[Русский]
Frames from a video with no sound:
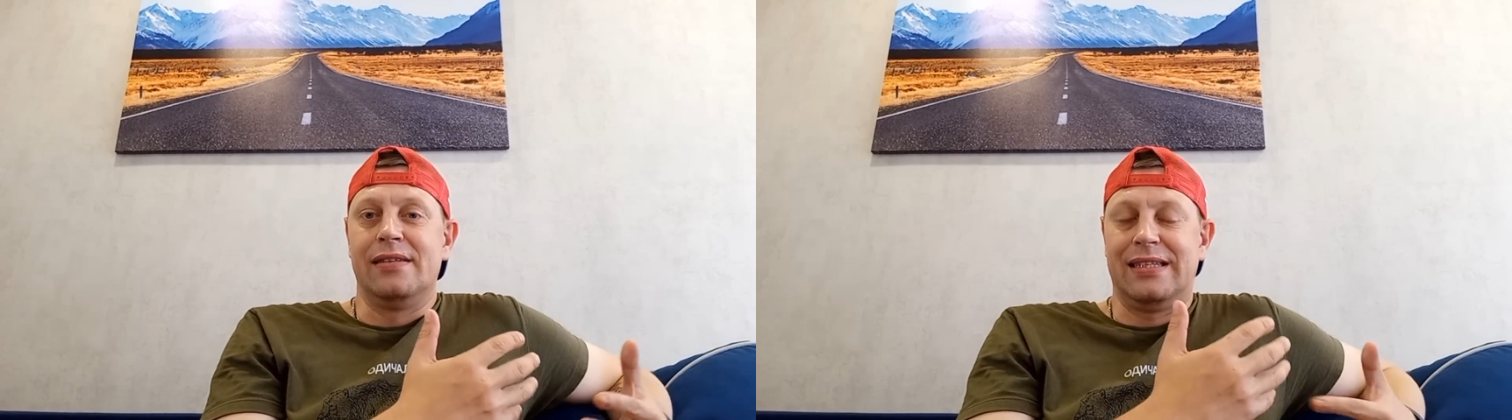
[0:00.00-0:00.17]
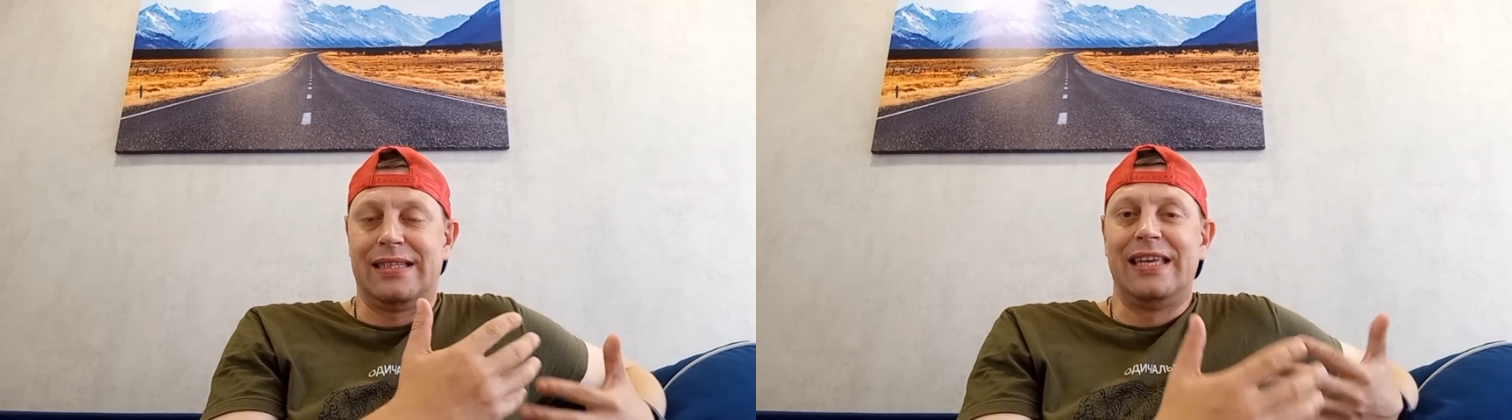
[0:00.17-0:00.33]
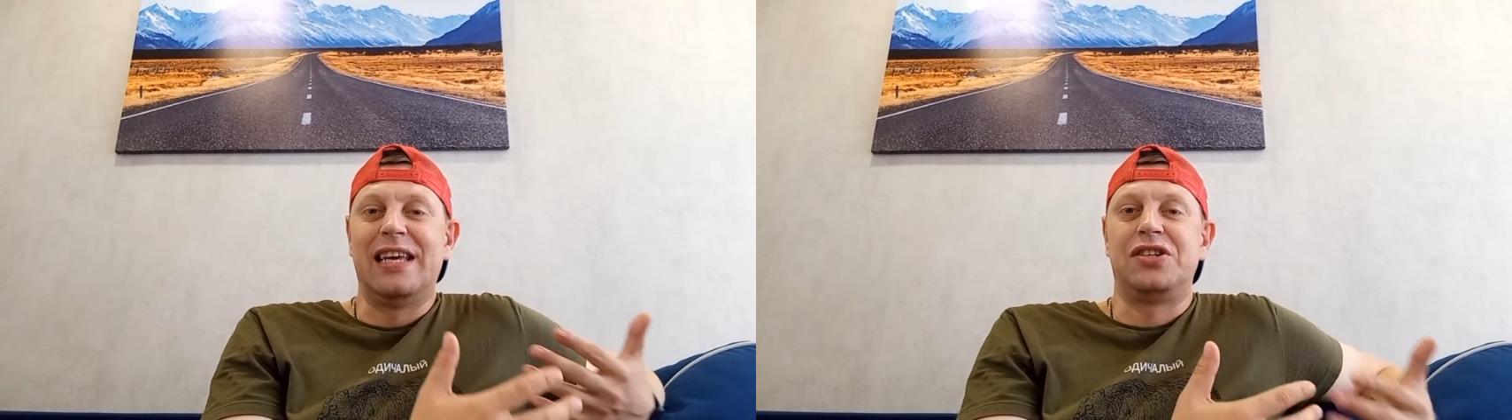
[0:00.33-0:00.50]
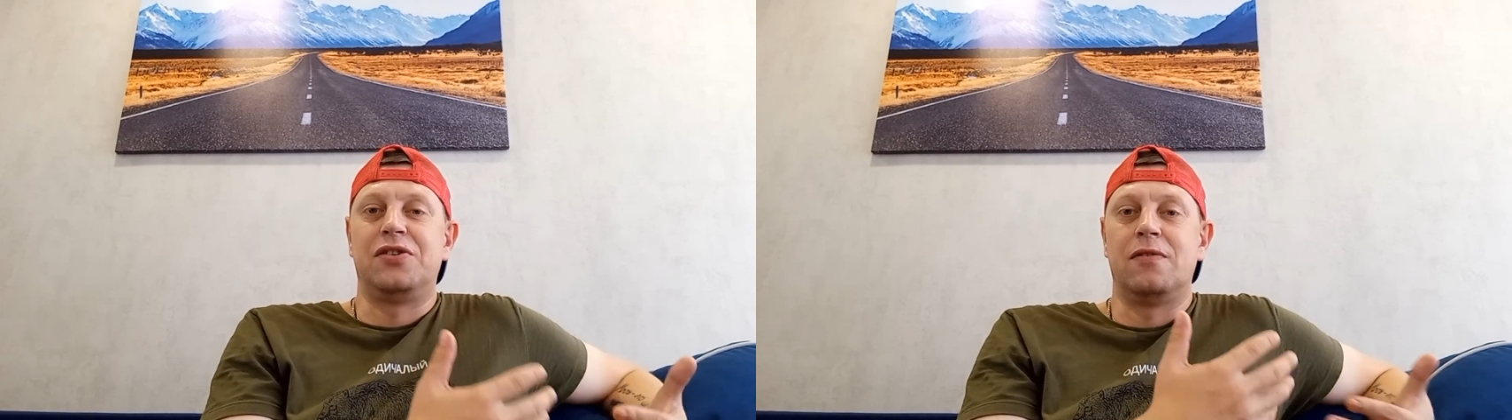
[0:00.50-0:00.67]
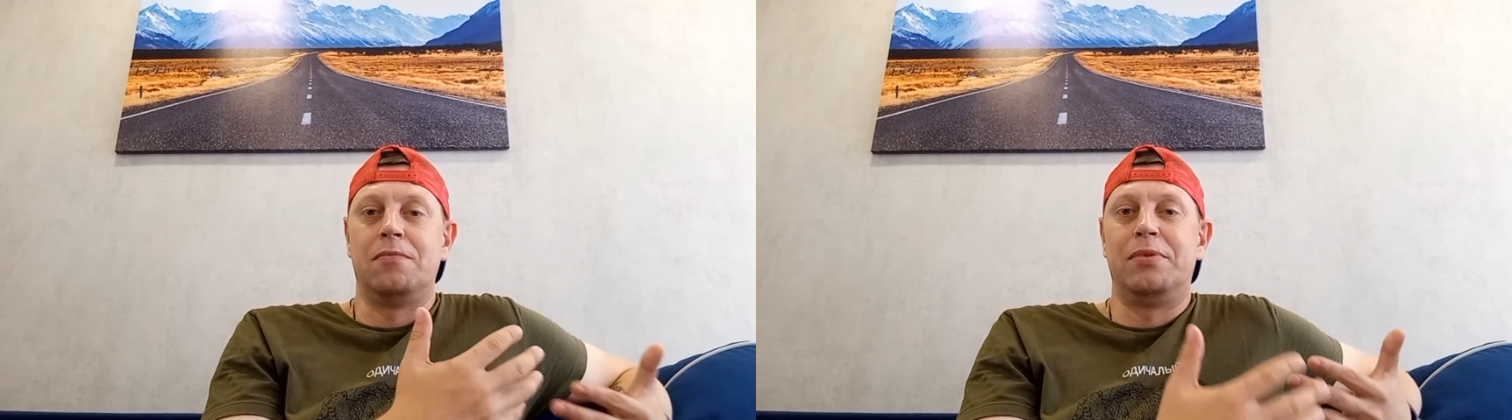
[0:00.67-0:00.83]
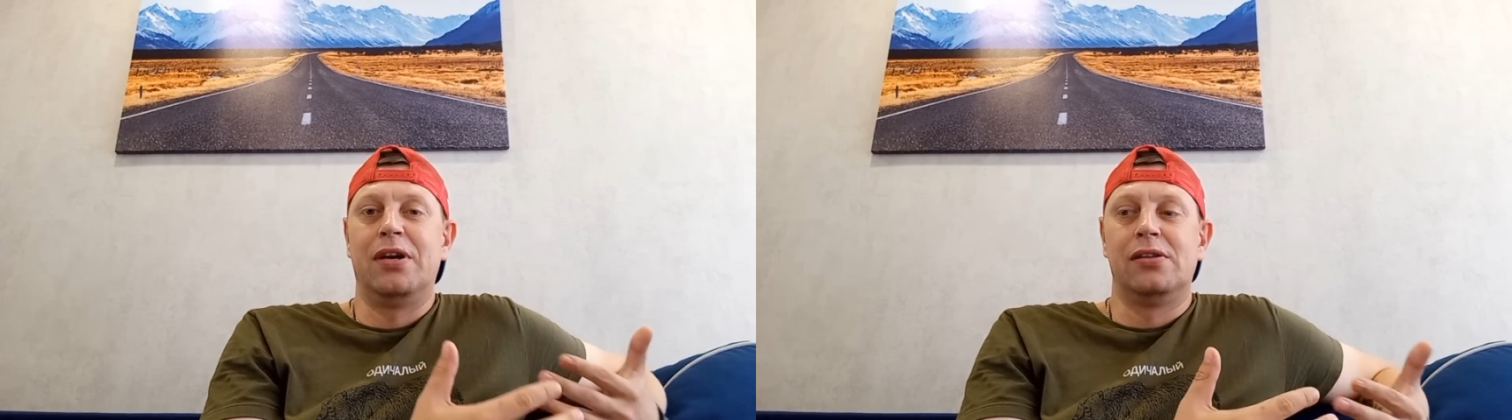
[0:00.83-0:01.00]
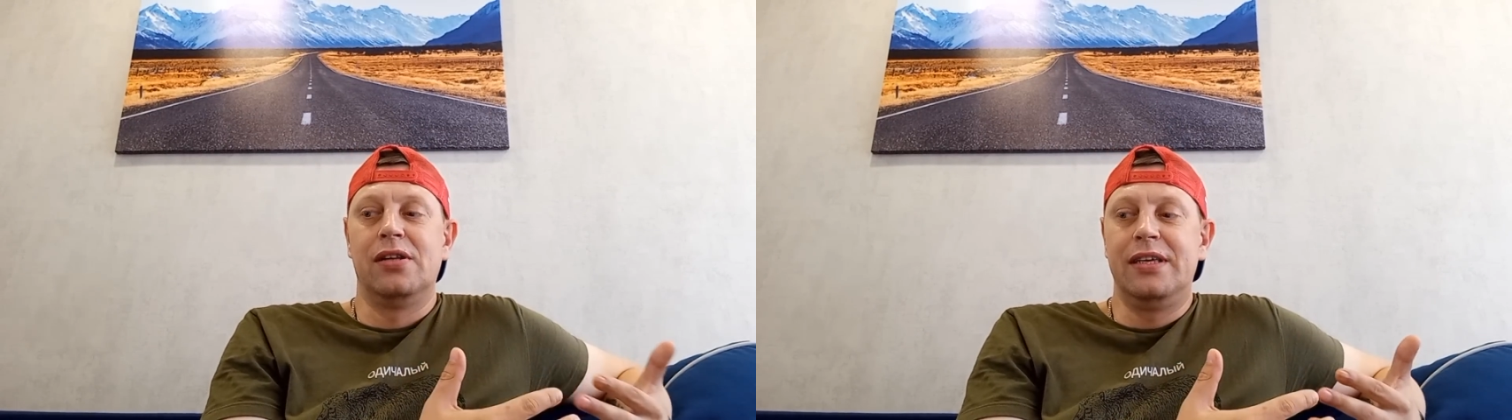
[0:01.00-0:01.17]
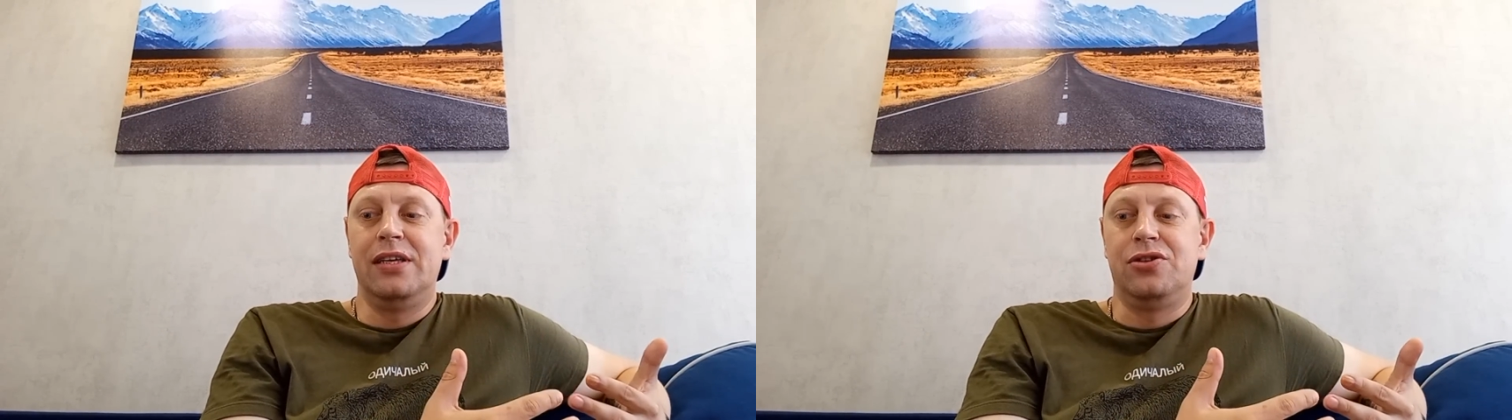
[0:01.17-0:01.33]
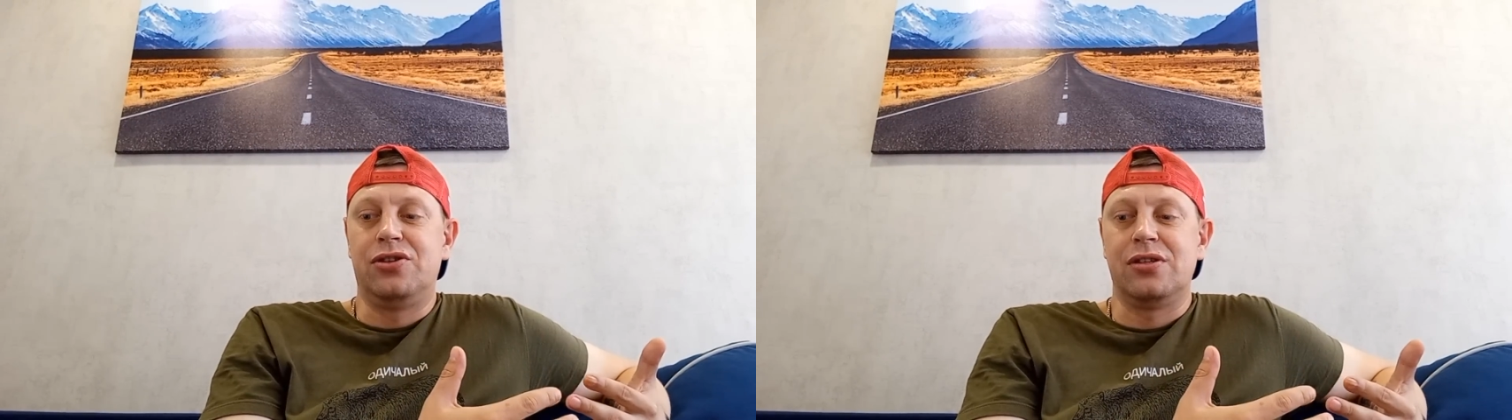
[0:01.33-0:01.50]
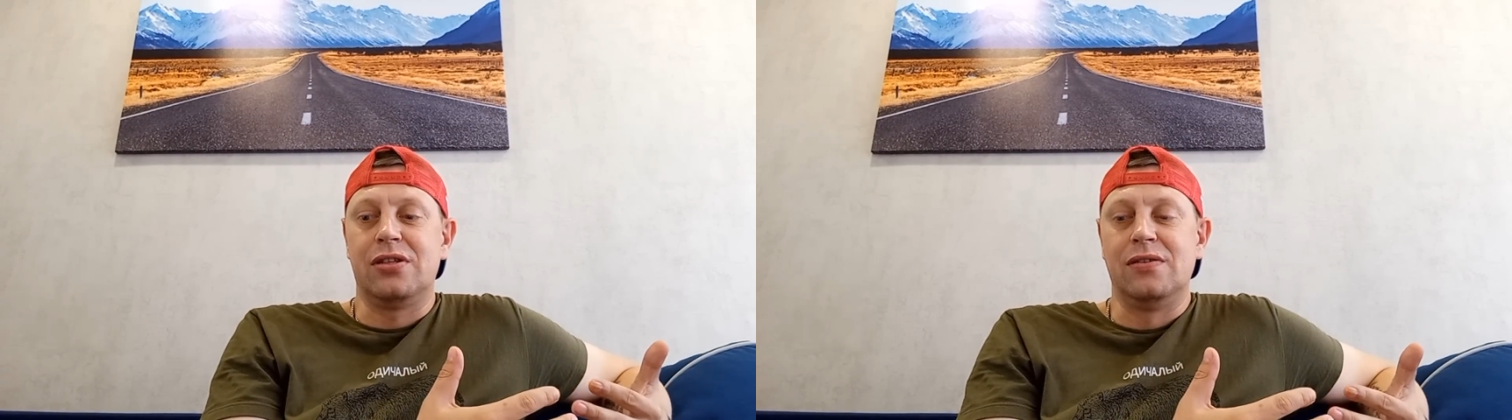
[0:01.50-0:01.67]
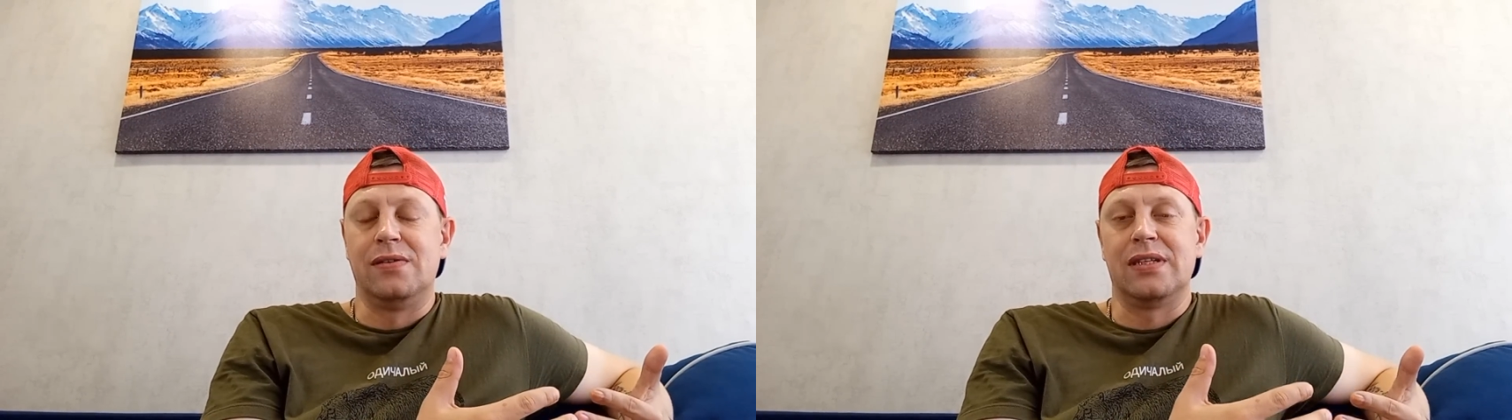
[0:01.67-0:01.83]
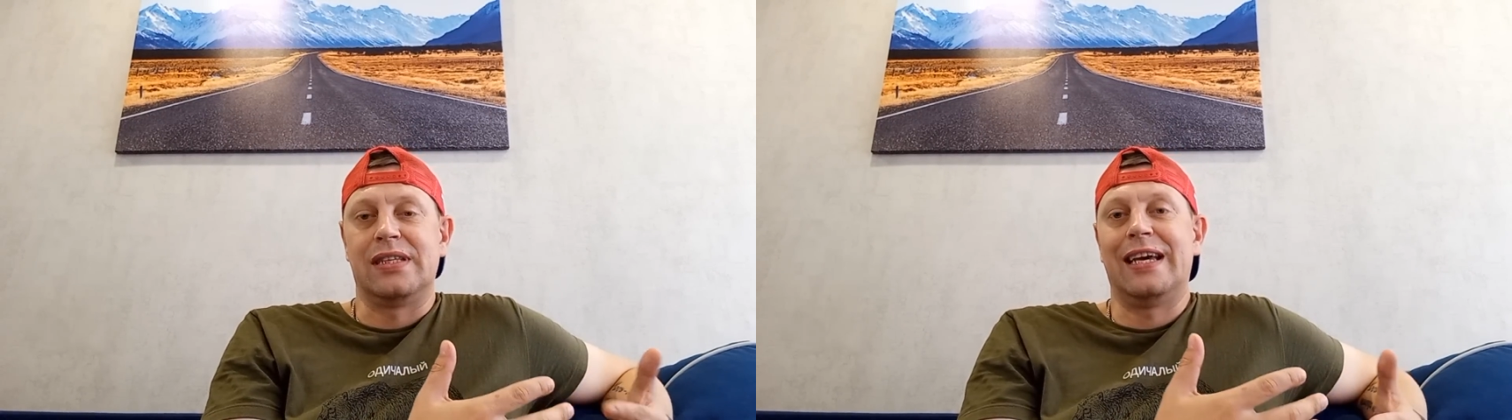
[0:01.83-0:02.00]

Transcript: настоящего биологического,